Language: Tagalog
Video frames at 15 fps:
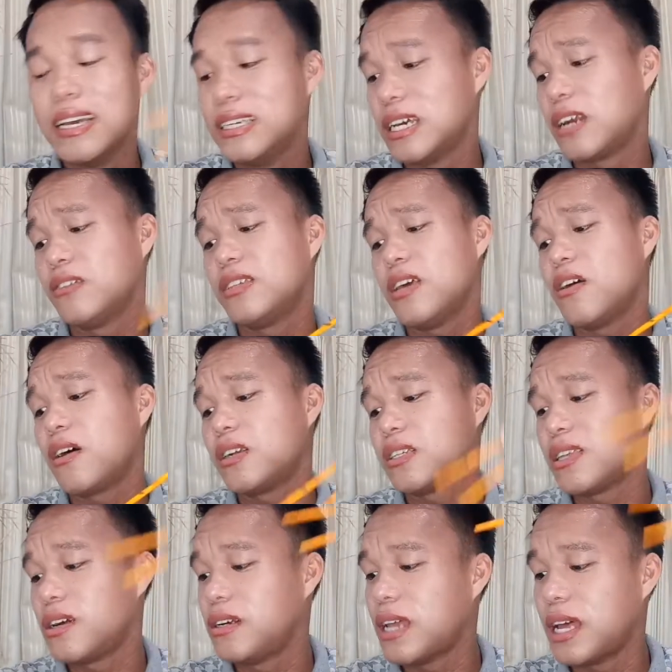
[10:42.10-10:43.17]
Shoutout sa iyo,
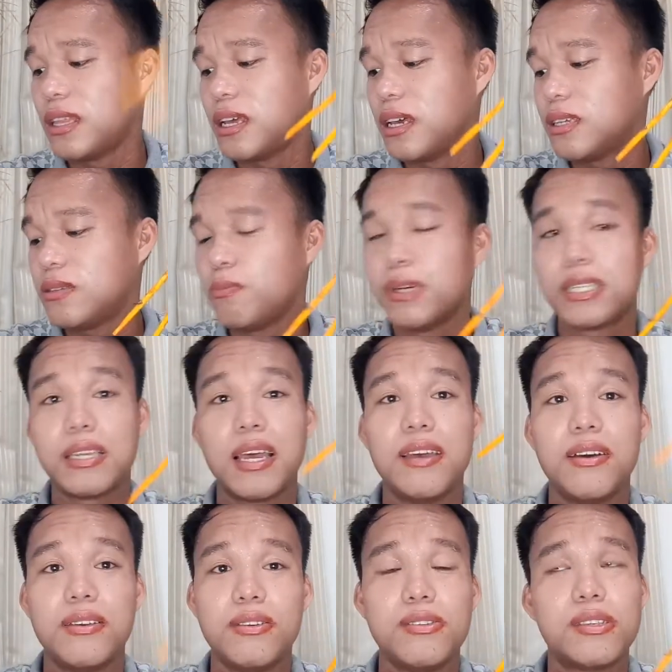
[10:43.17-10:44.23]
Chris Hernandez. Basta
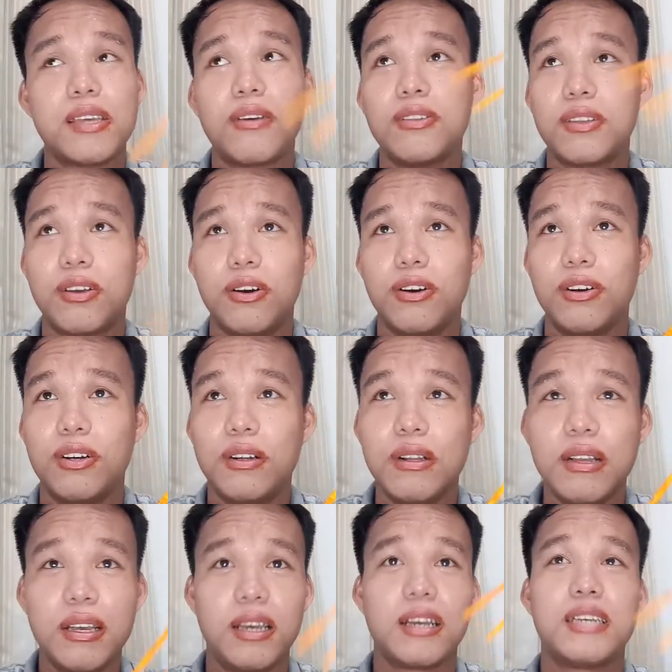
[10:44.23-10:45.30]
yun, yun yung sagot ko.
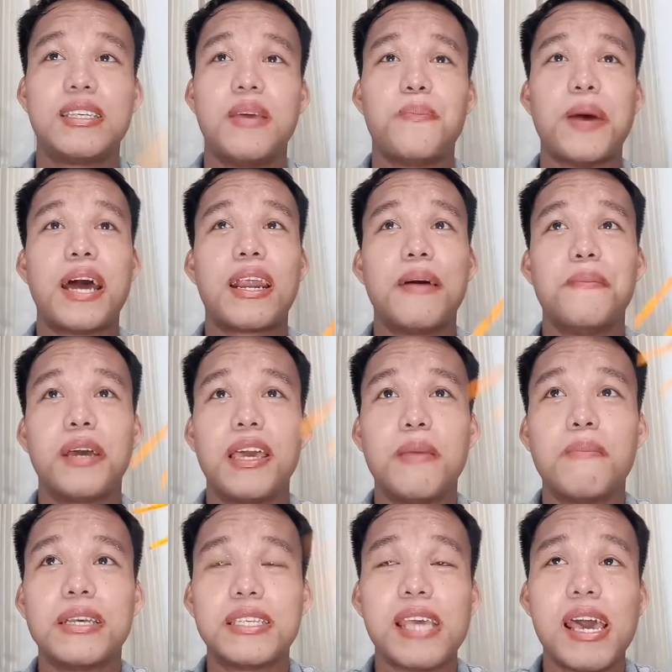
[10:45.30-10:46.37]
Kasi para
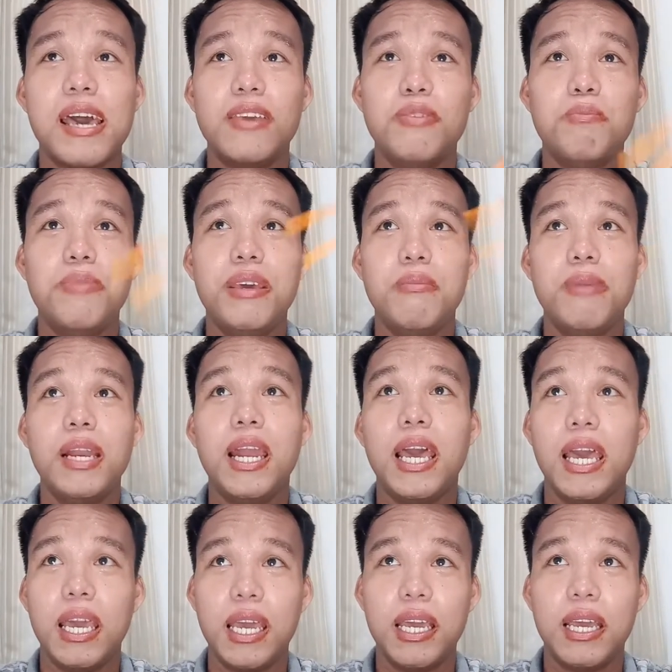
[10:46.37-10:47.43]
maging masaya yung bibili,